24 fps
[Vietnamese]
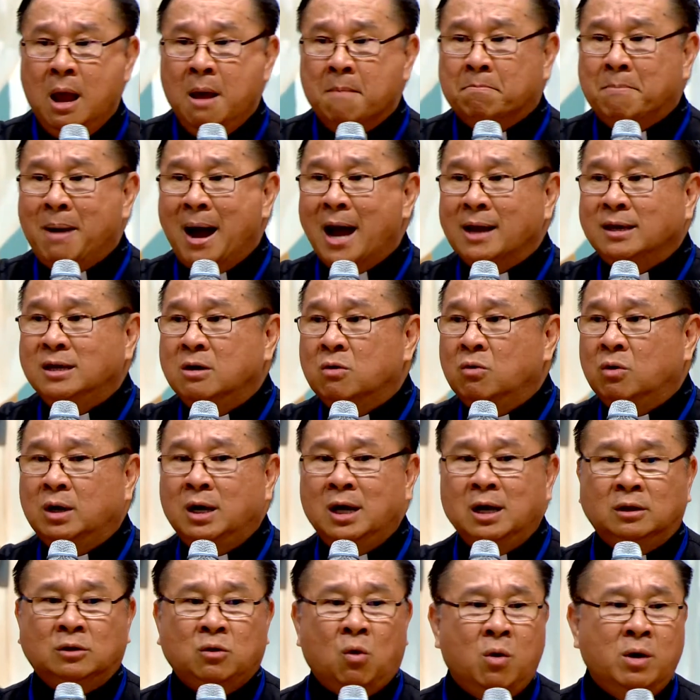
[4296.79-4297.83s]
mà nhiều
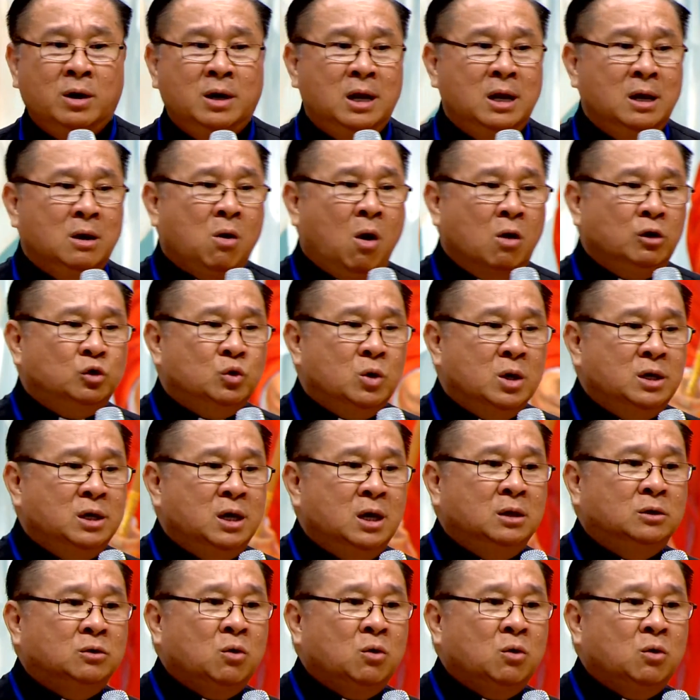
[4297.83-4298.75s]
khi tôi đi có chuyện gì